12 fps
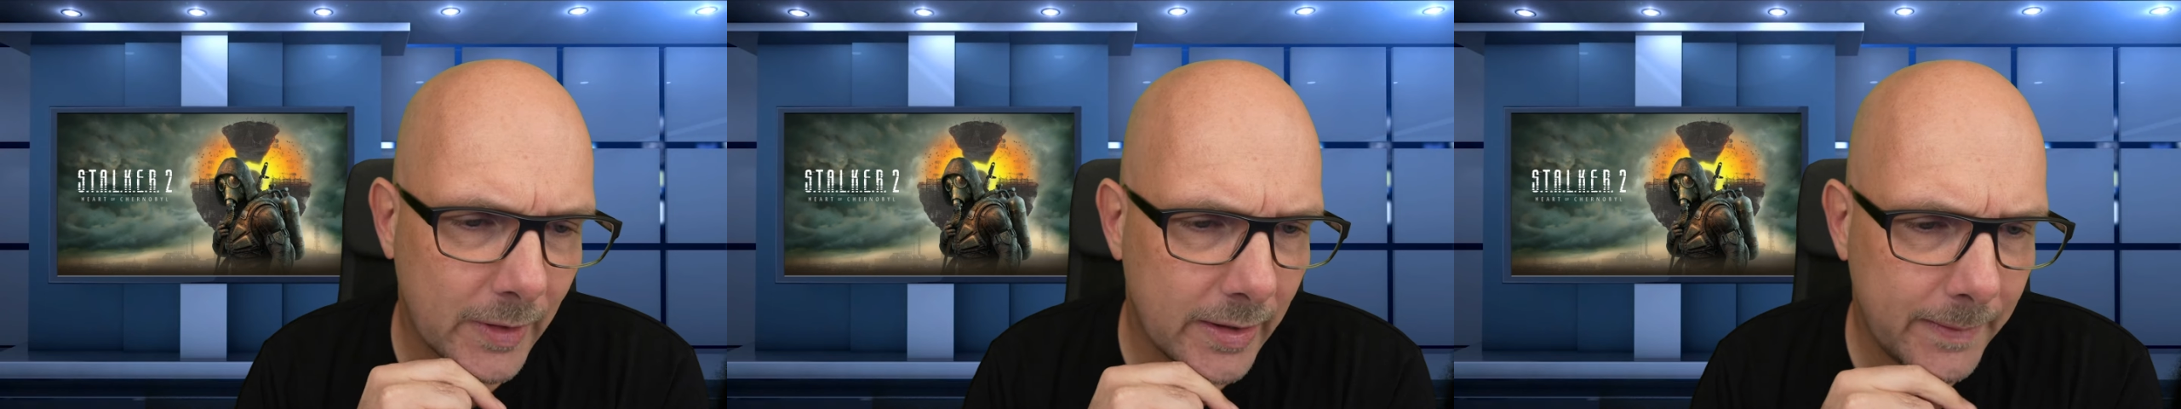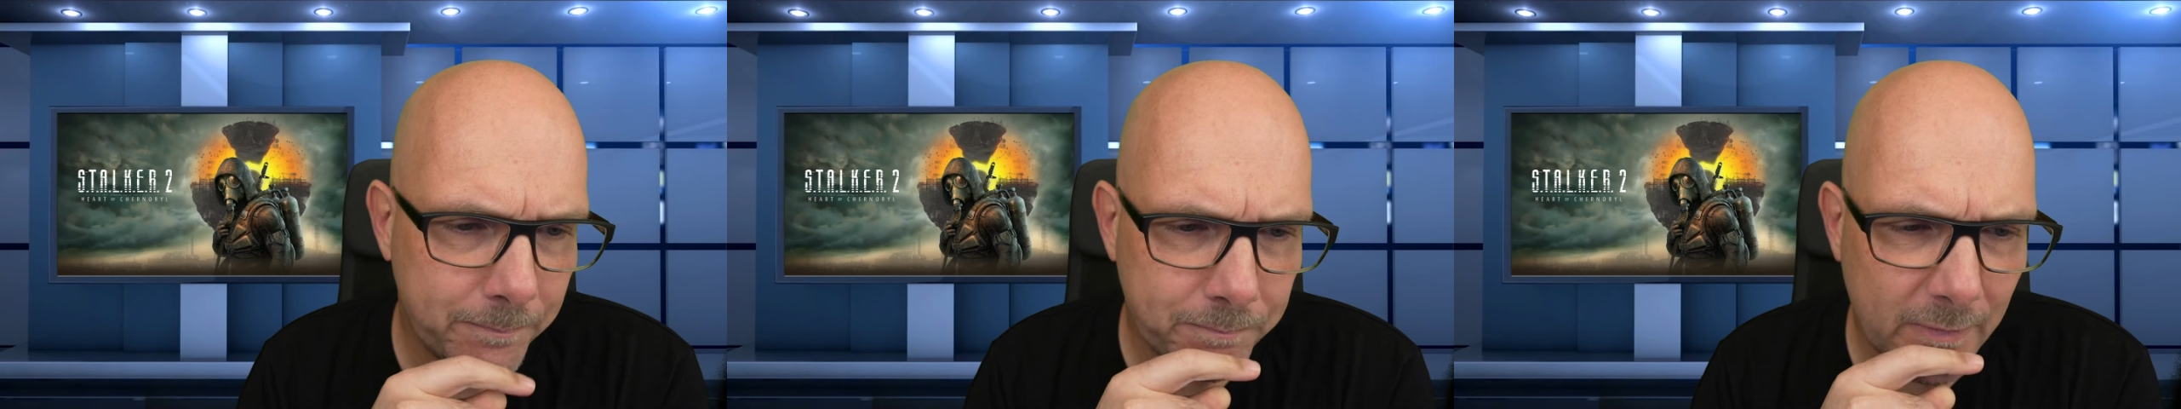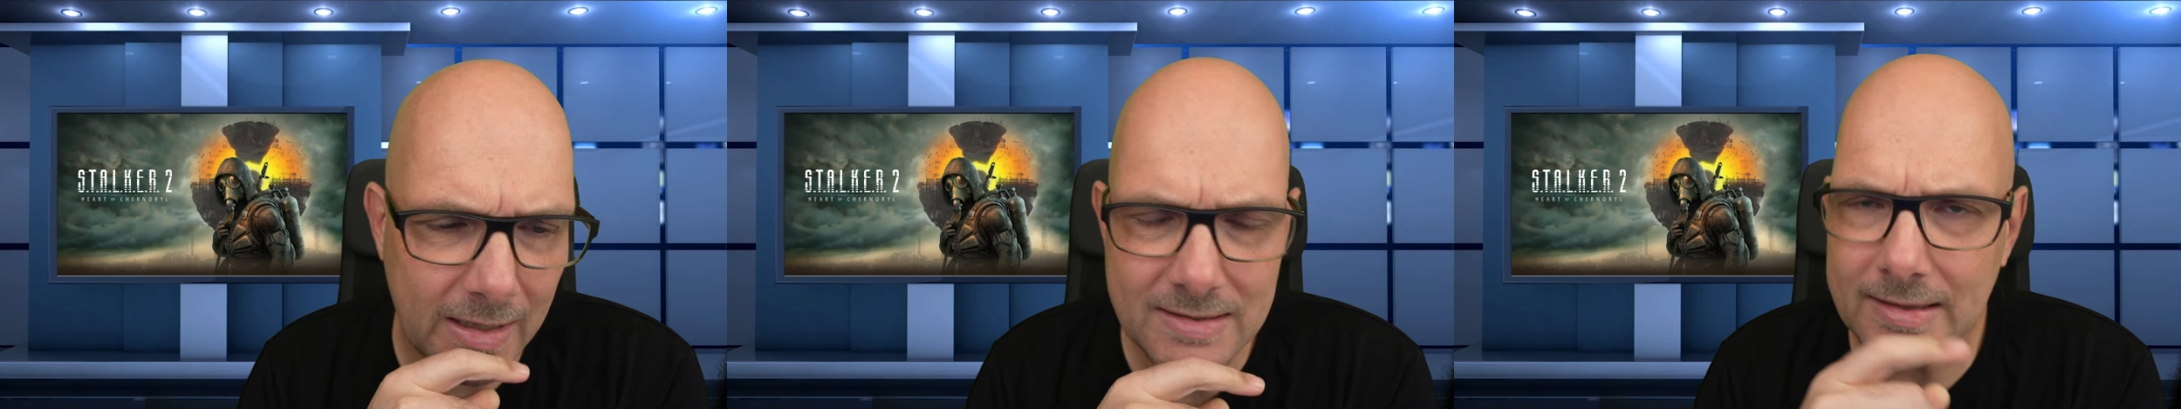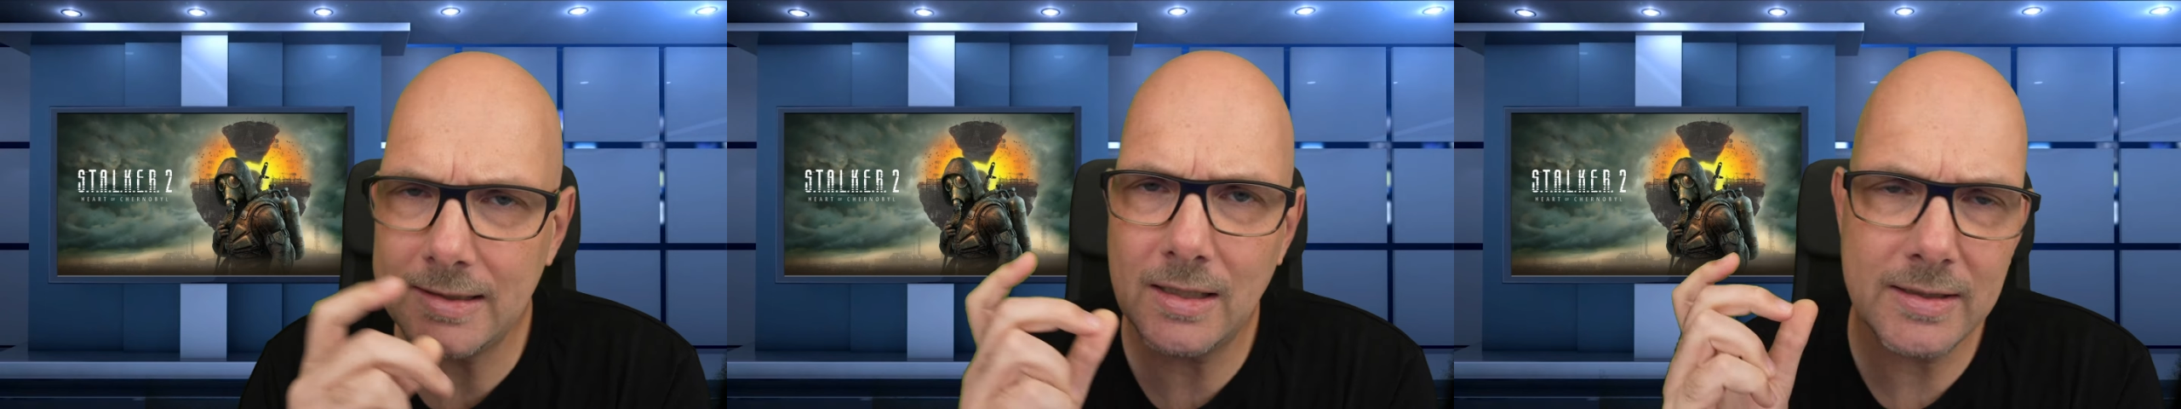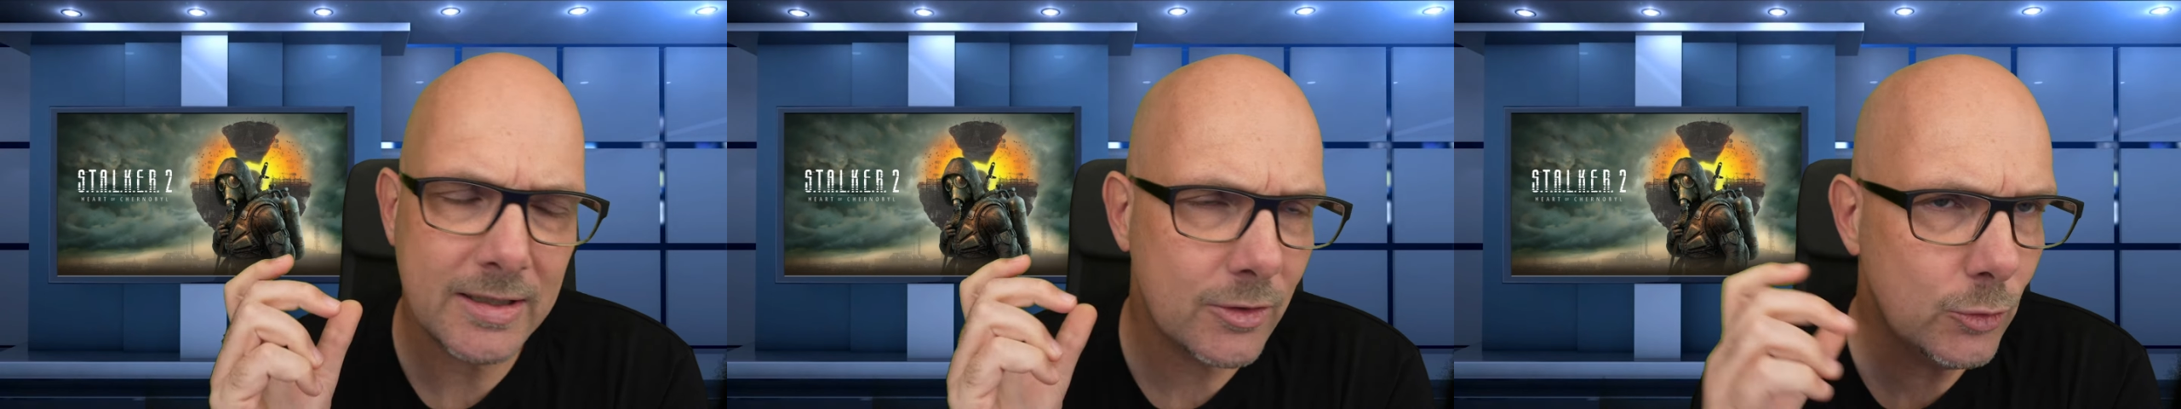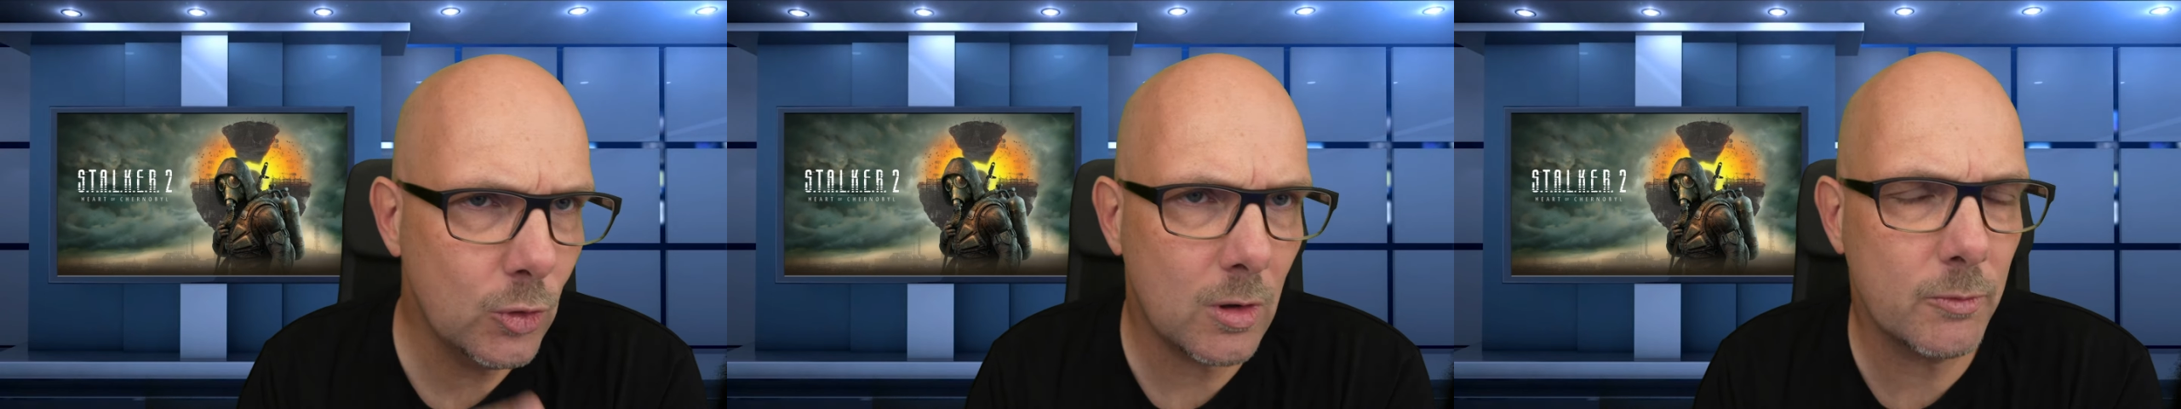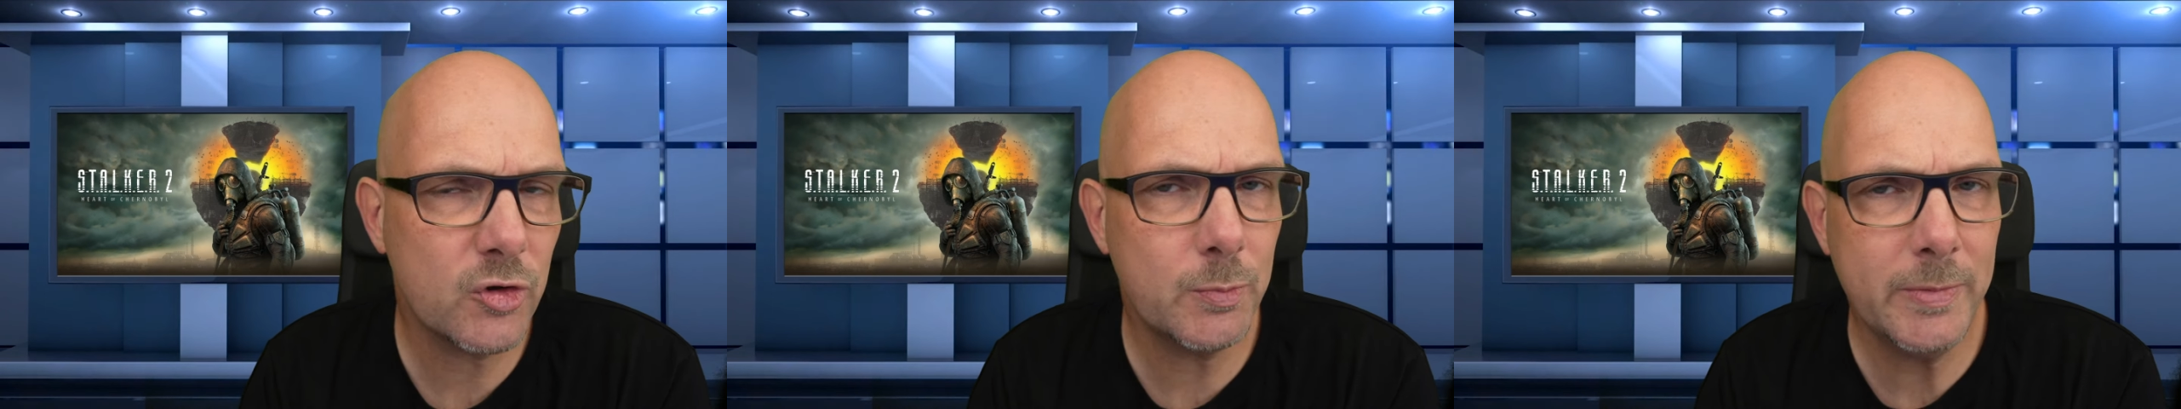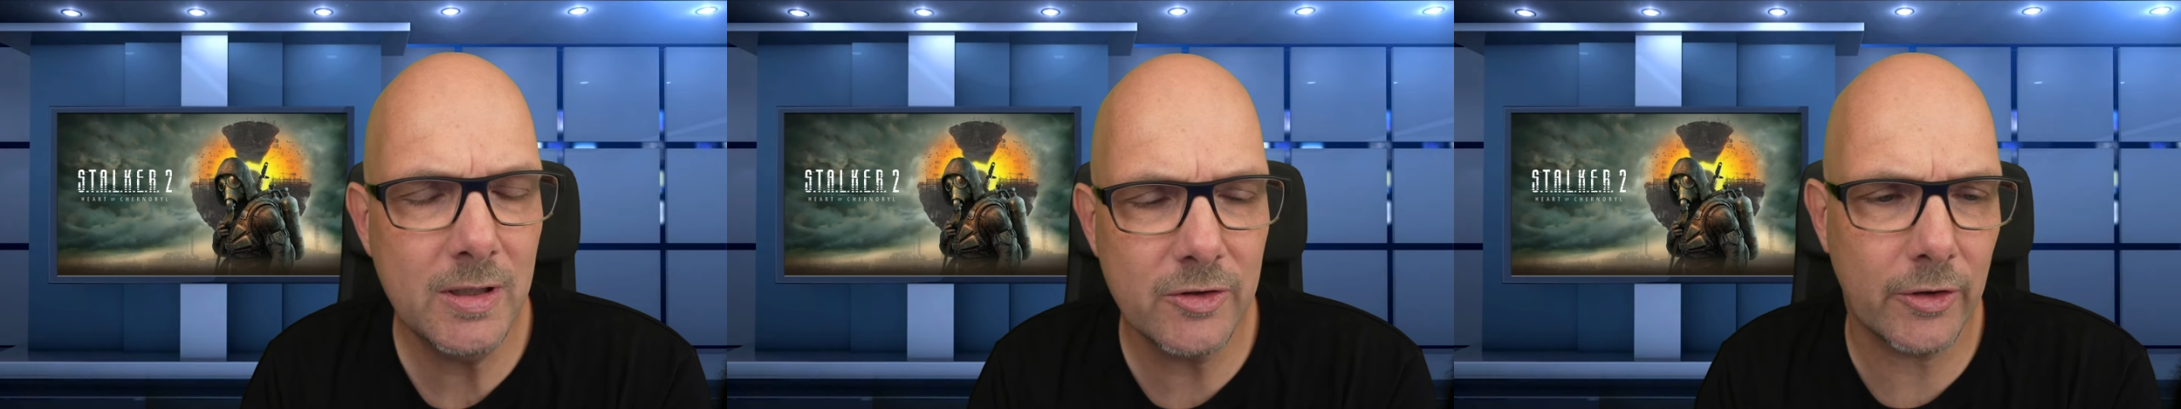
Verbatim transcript: Ähm, es geht da nicht nur ums Spiel,